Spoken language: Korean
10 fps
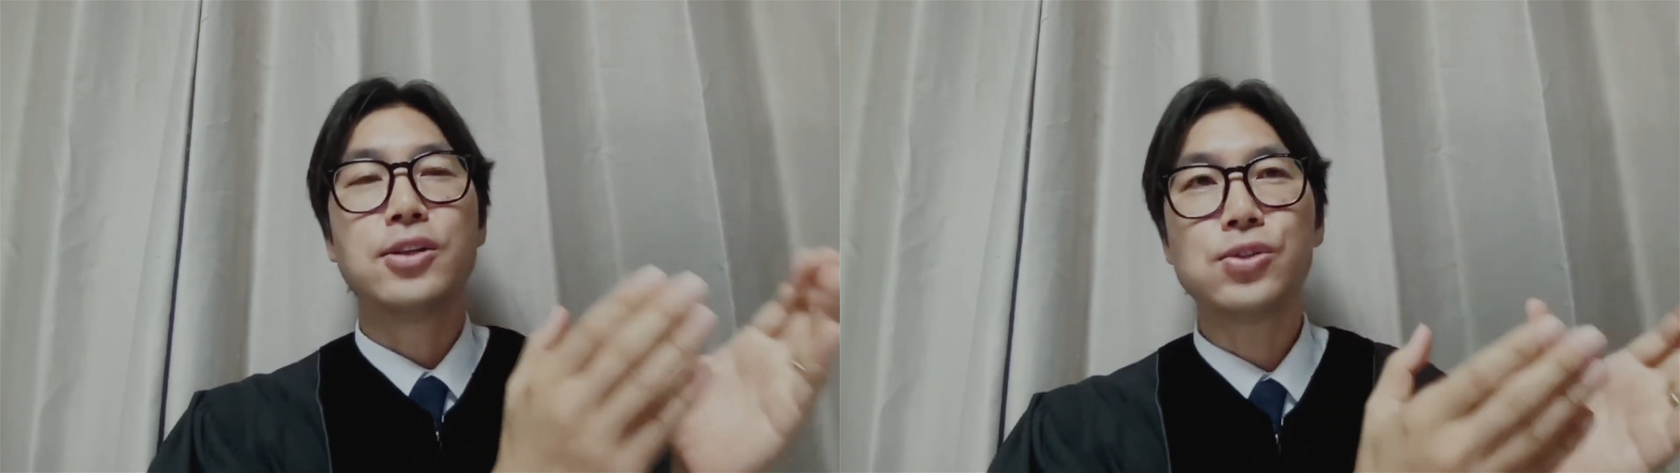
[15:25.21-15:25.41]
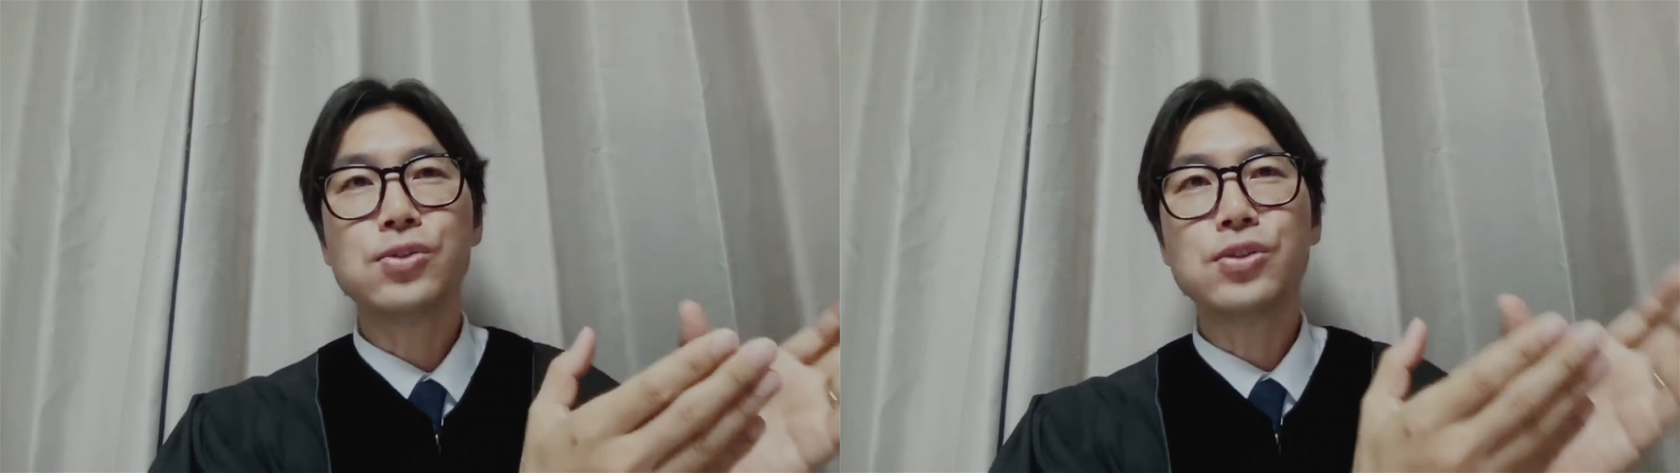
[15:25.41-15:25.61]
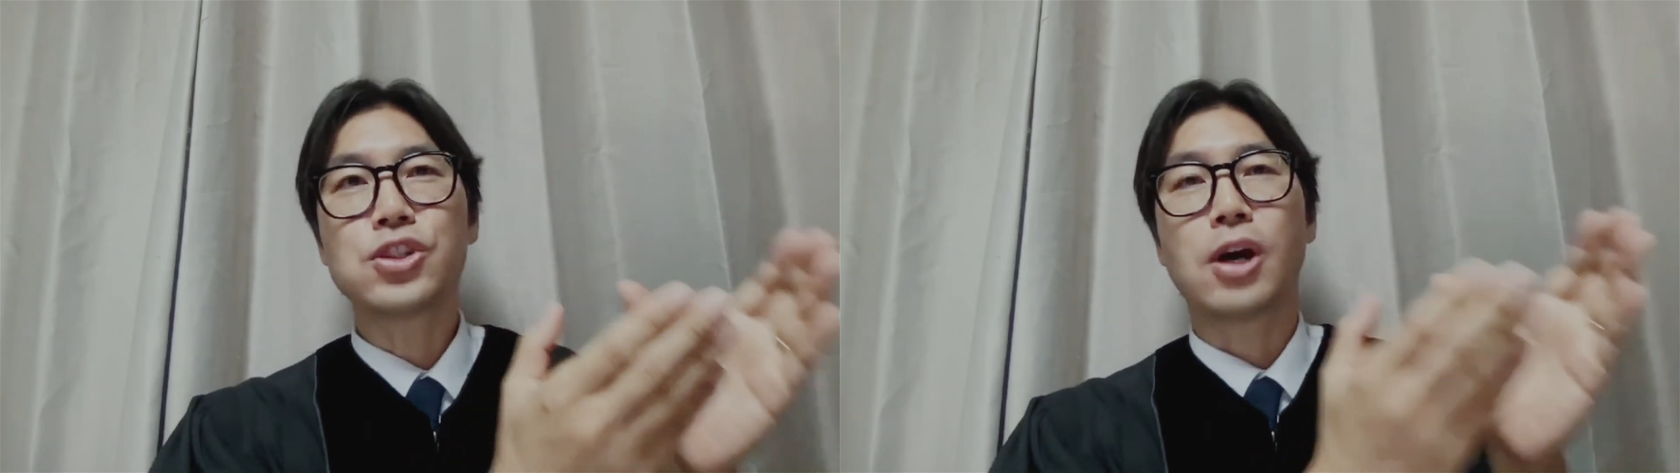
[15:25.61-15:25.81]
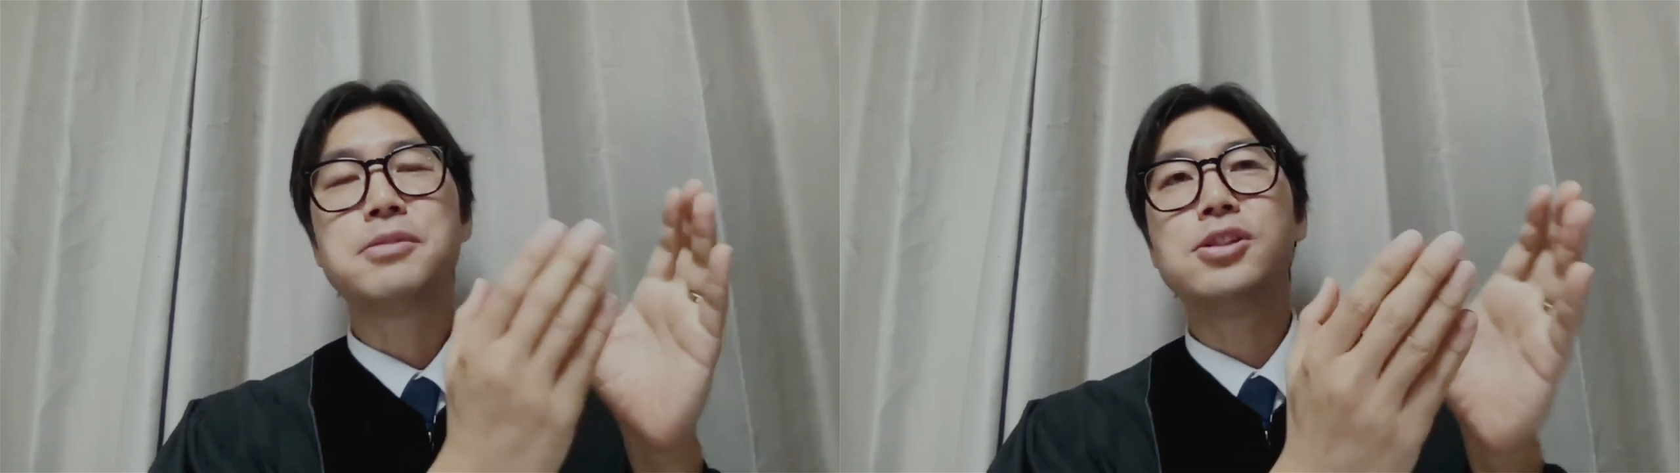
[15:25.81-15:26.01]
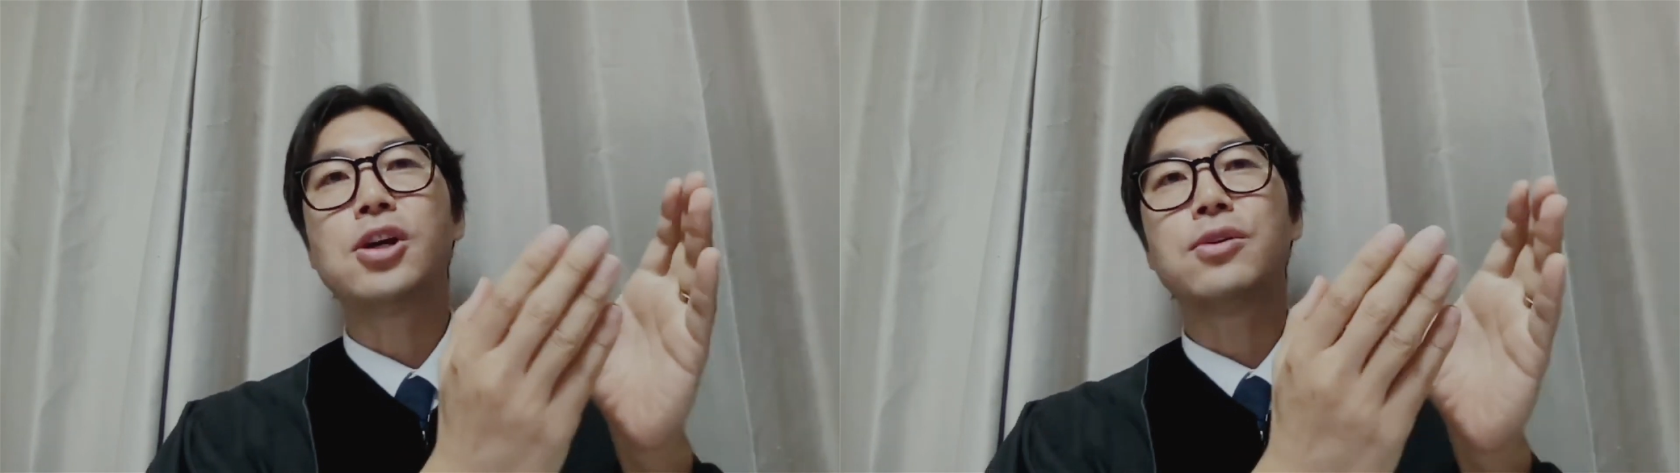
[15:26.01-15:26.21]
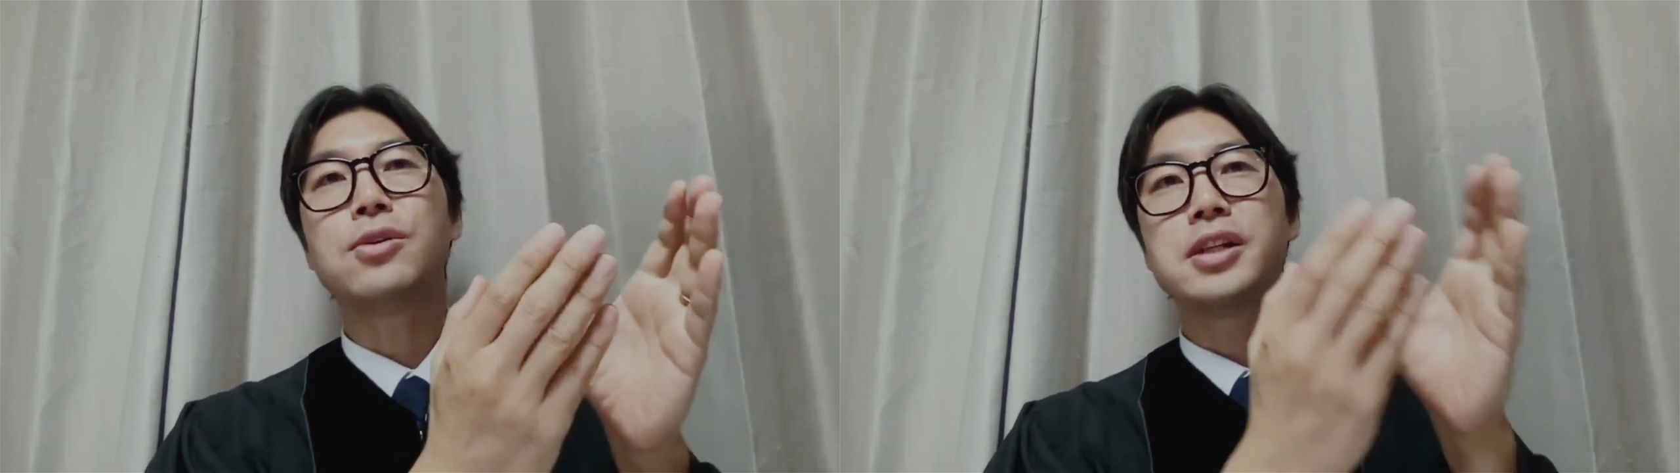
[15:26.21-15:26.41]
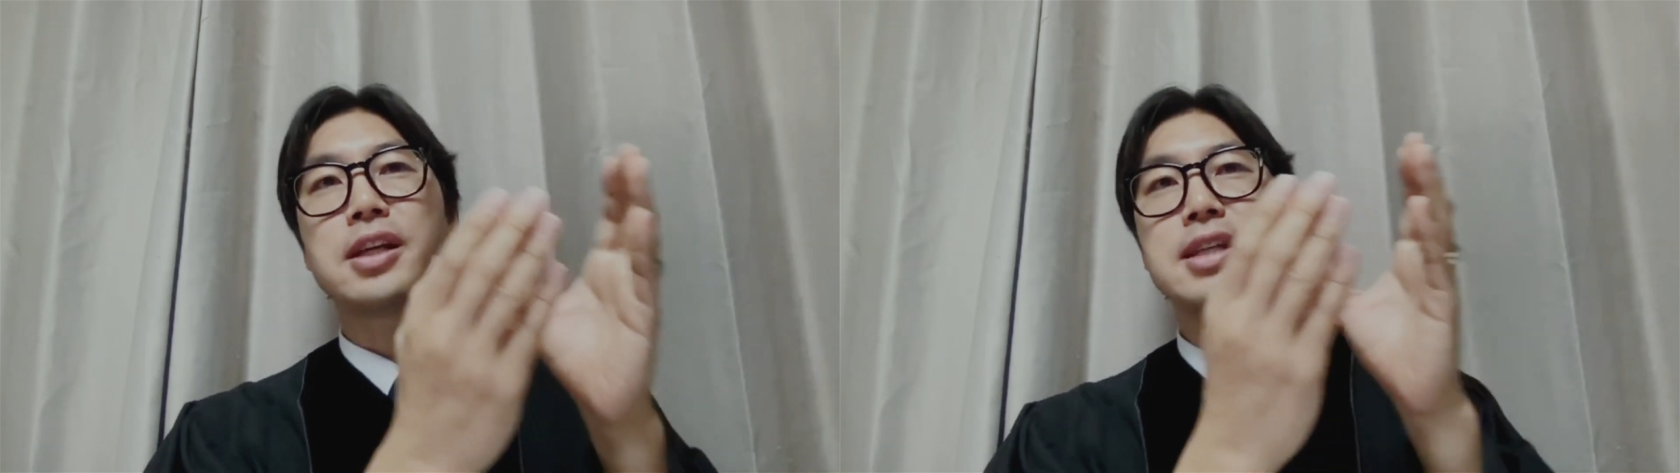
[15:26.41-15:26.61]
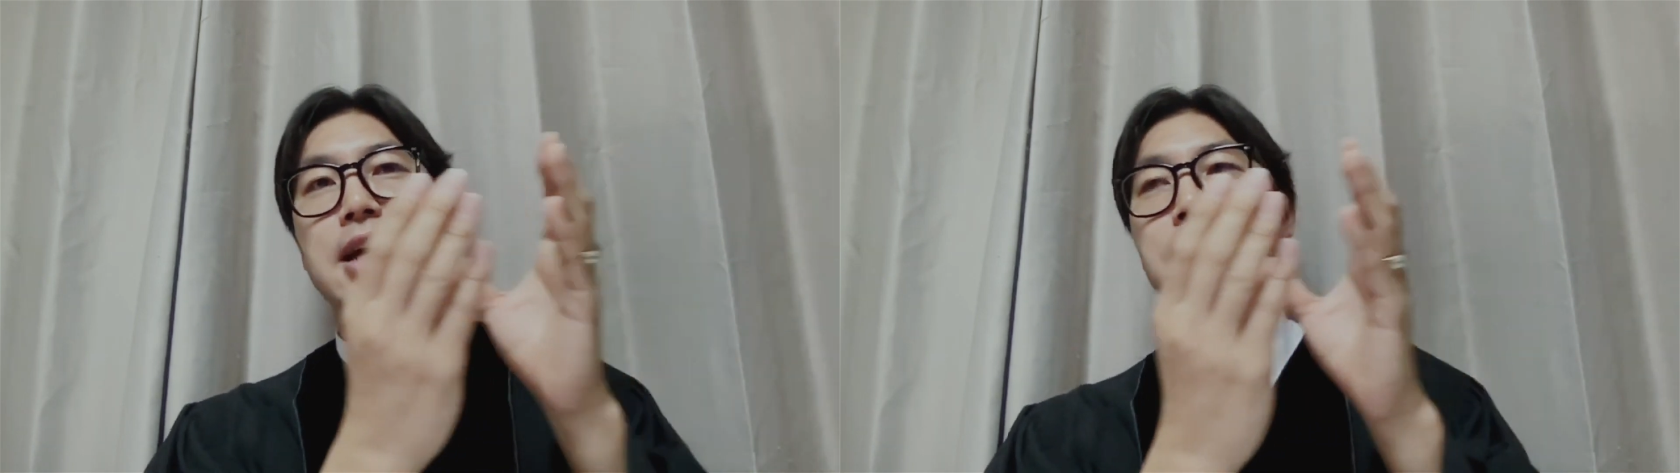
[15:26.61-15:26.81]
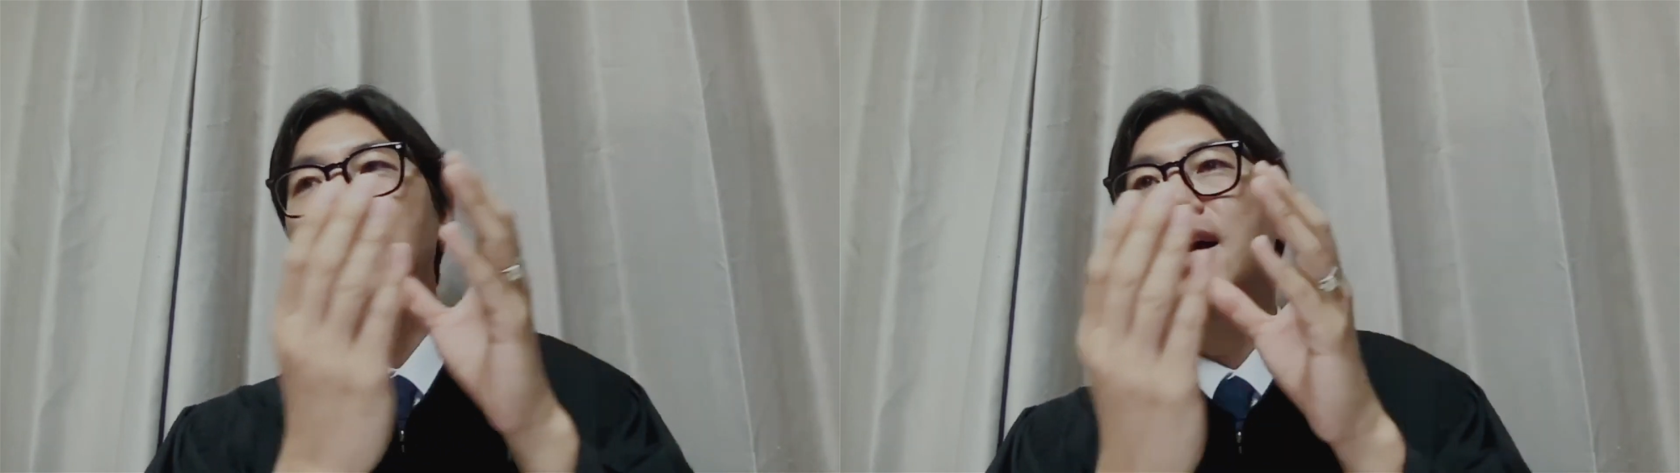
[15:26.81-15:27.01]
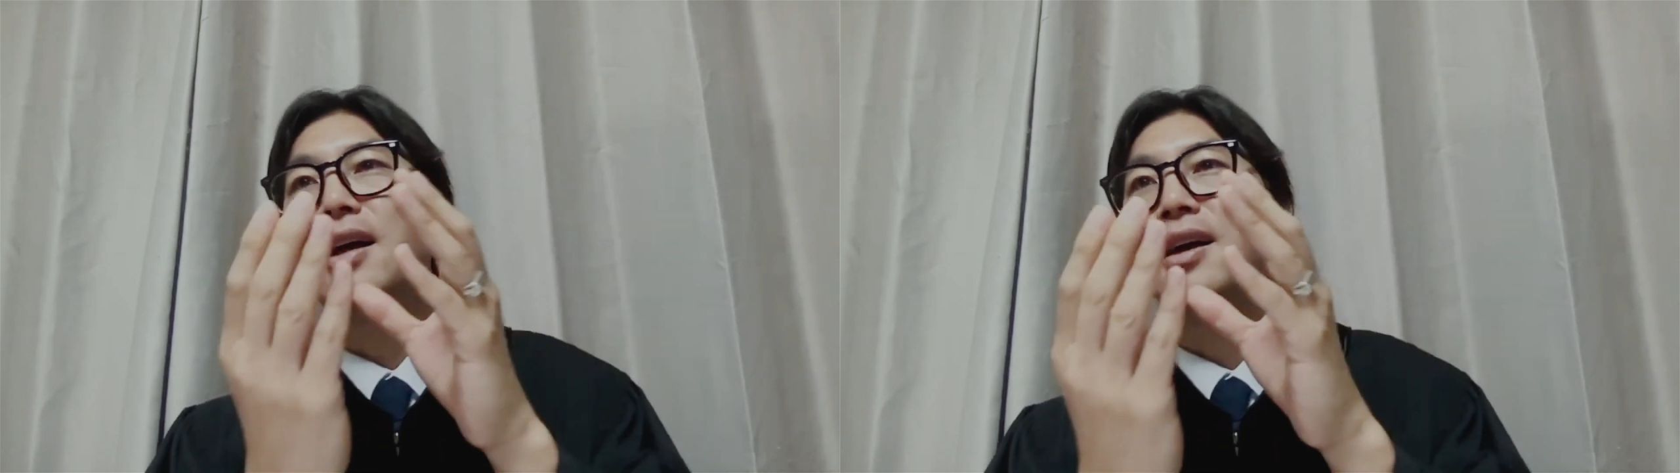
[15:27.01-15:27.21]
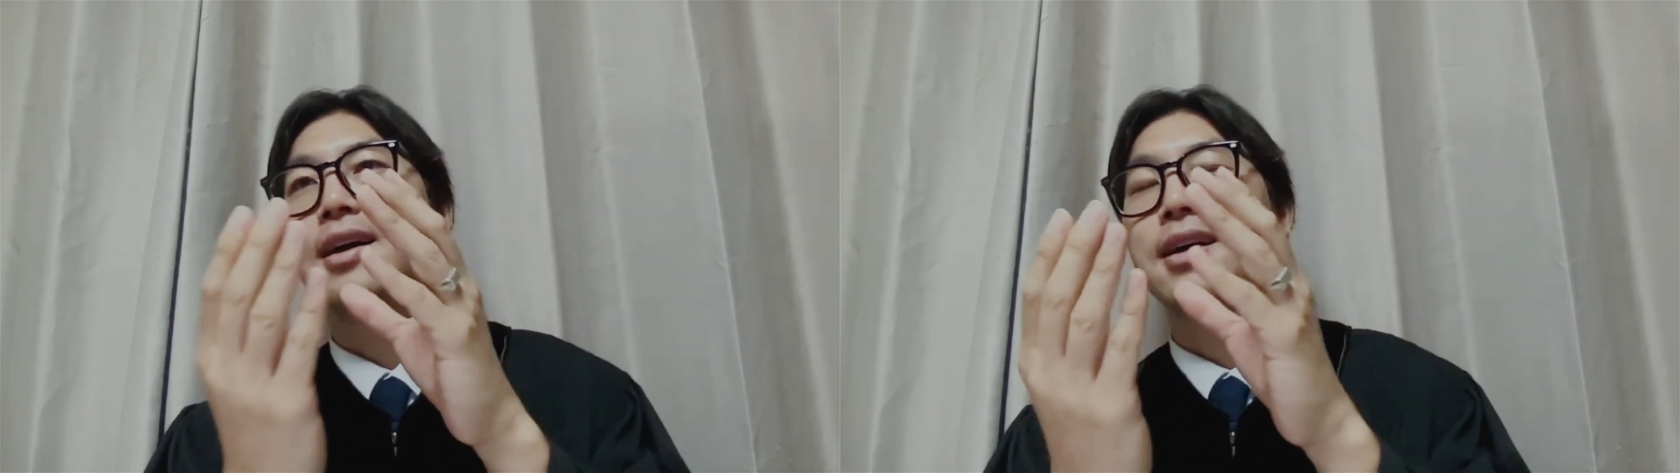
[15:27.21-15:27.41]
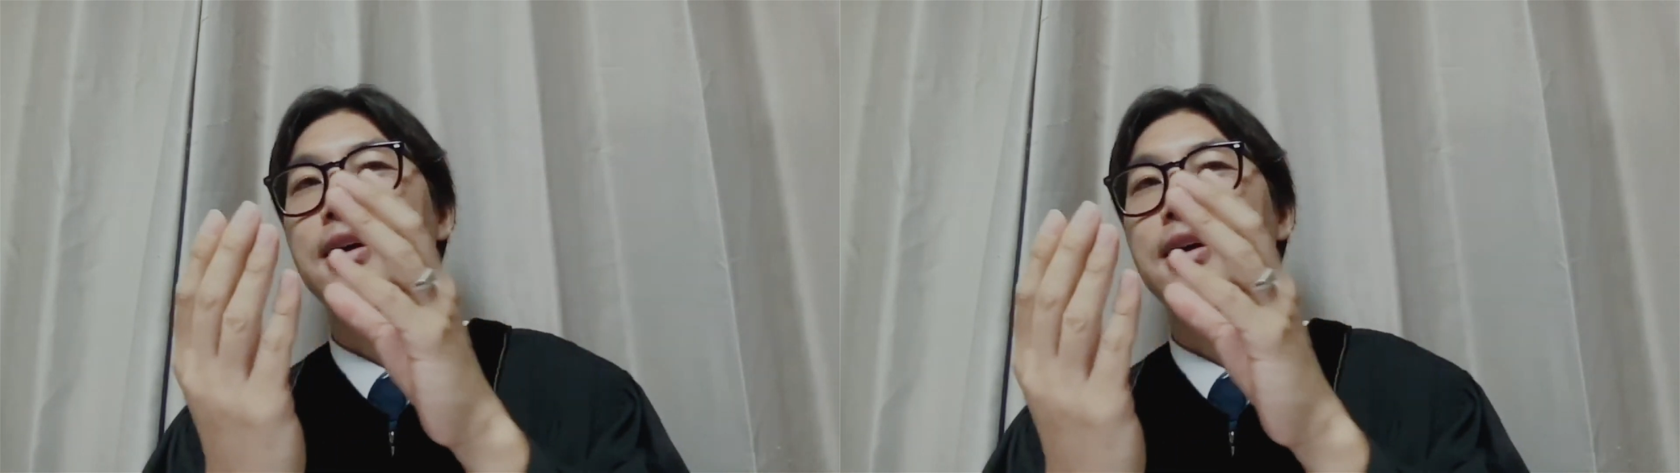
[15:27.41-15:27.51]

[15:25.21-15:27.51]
쭉 점진적으로 이렇게 자라다가